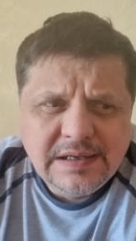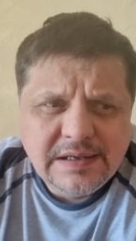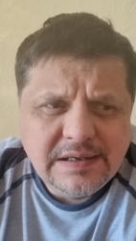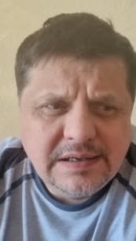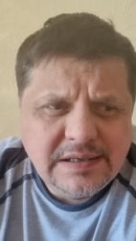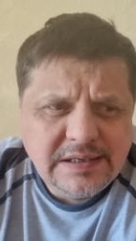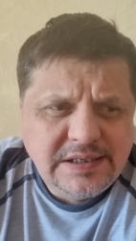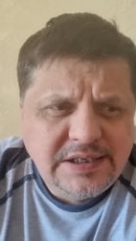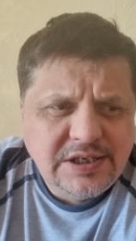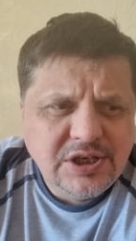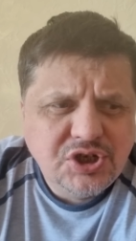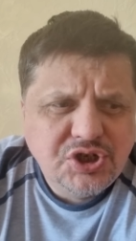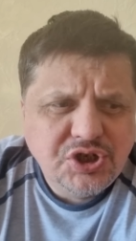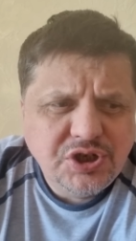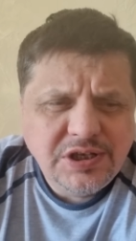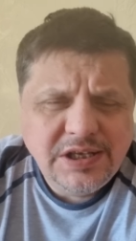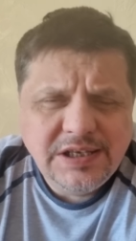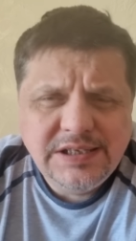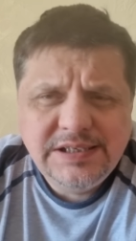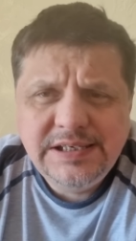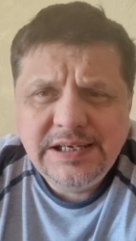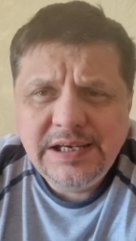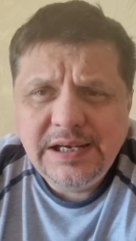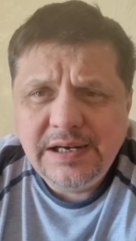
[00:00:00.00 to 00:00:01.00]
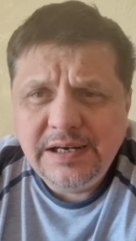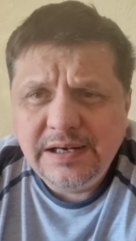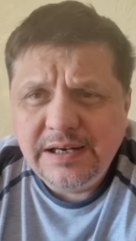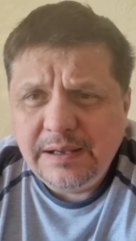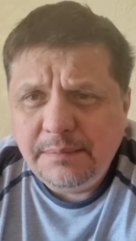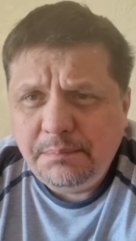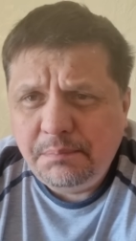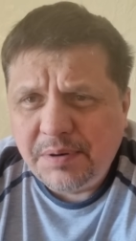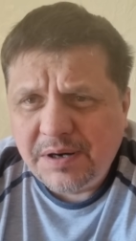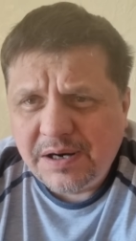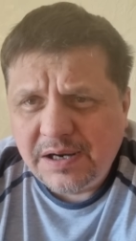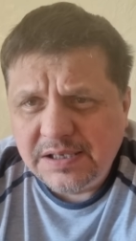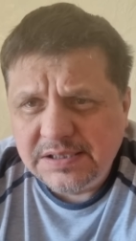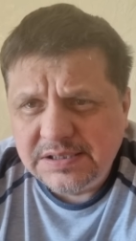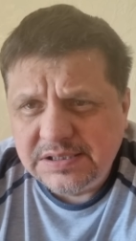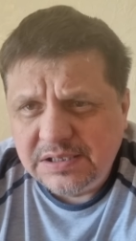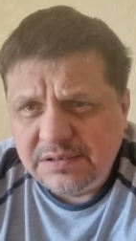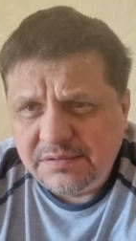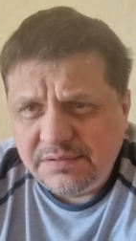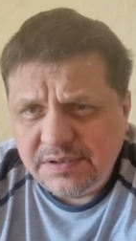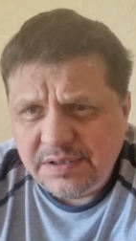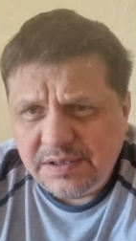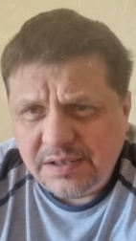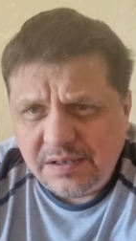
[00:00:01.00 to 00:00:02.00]
еженедельные
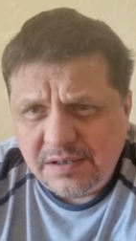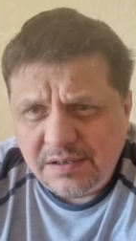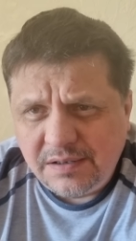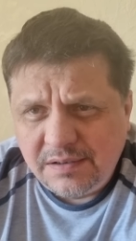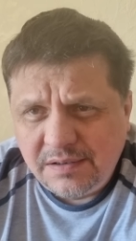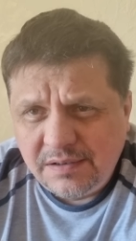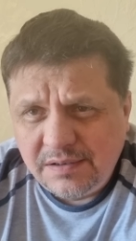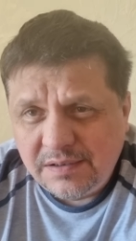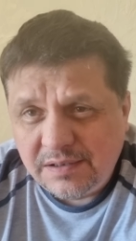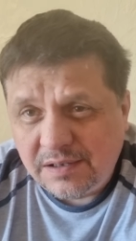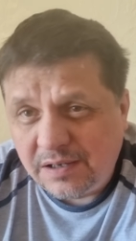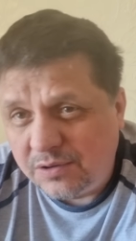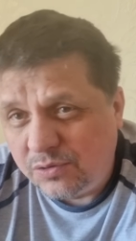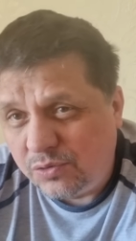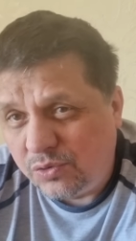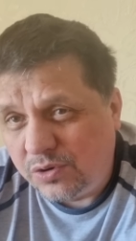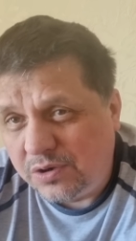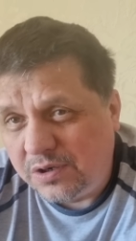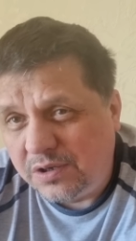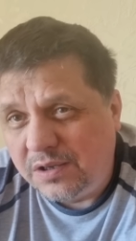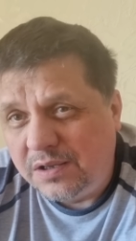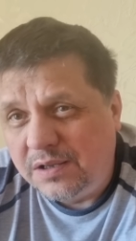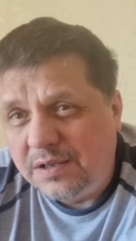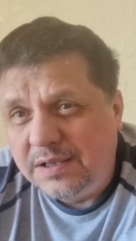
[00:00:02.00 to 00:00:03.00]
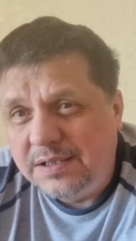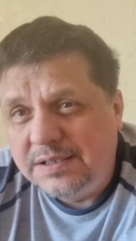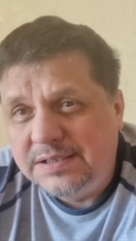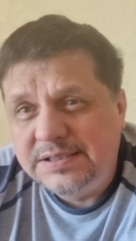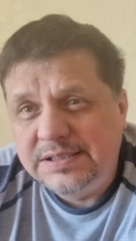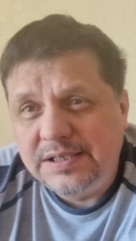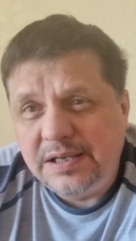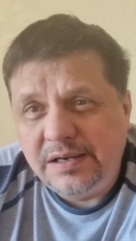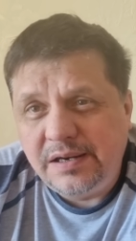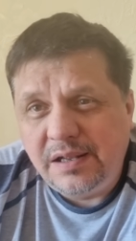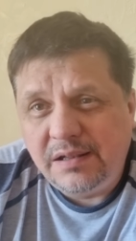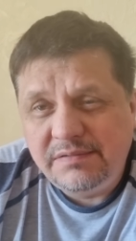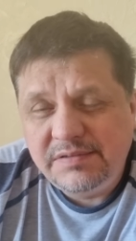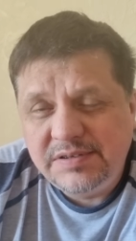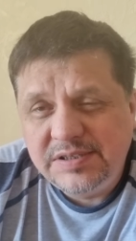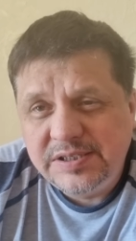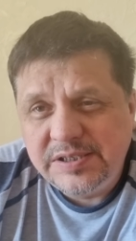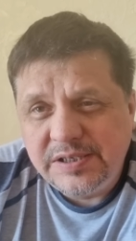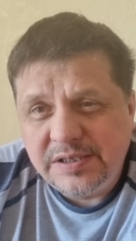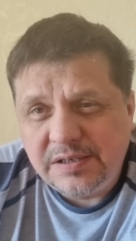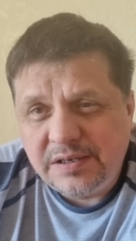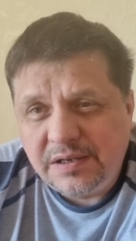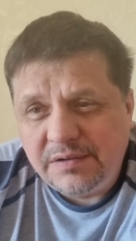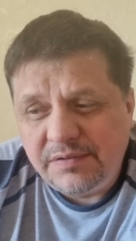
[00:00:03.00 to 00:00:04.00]
празднования, которые царят в
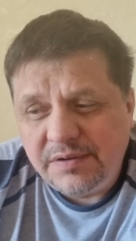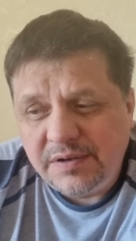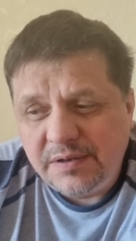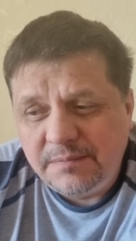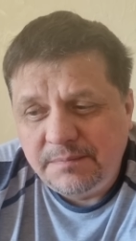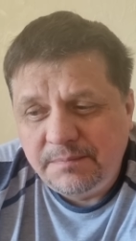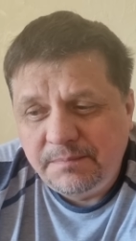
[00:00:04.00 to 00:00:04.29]
церкви.